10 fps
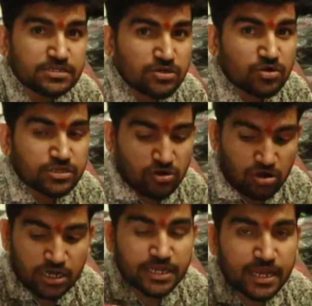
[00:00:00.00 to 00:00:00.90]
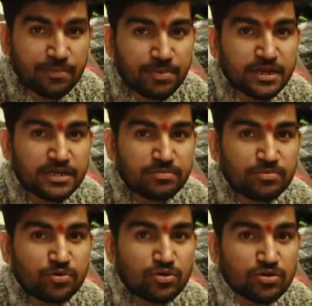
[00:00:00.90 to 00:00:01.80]
சரிங்க சார் ஆன்லி கேப் ஐட்டம்
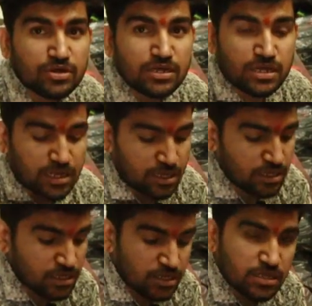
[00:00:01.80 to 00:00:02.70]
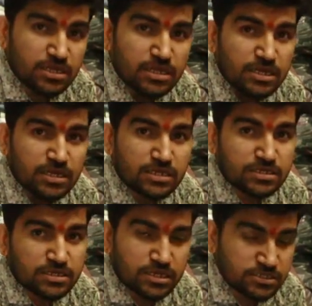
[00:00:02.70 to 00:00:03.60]
இப்போ இப்போ பார்க்குறது வந்து நம்ம கேப்
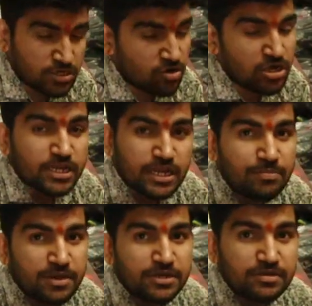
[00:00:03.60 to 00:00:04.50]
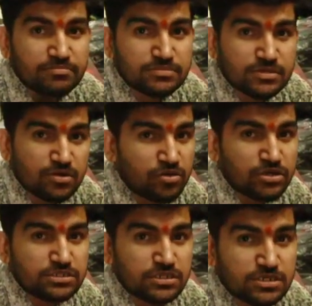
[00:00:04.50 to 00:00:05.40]
பார்த்துட்டு இருக்கோம் சார் ஆன்லி கேப் ஐட்டம் ஓகேங்க
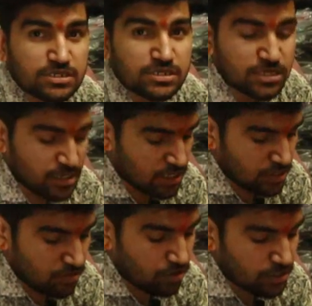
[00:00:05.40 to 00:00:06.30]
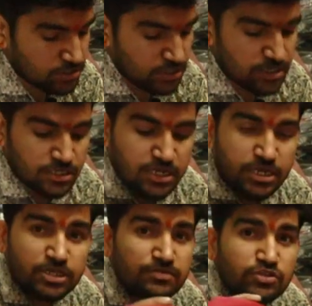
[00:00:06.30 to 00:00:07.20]
சார் ஒவ்வொரு மாடலாக கேட்டுங்க சார் ஓகே சார்
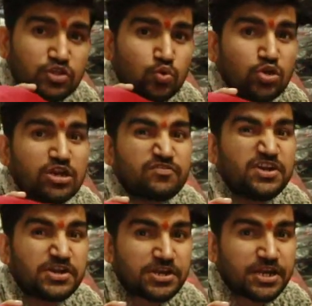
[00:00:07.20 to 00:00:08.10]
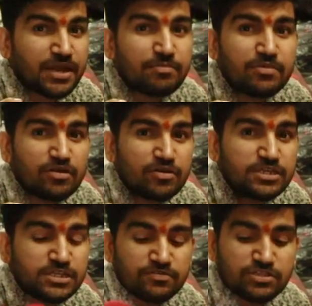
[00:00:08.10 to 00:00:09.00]
என்னங்க இது வந்து உள்ளர் வின்டர் கேப்
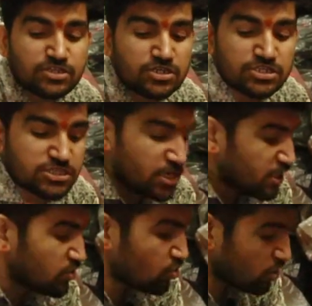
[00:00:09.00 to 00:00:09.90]
இது வந்து ஸ்டார்டிங்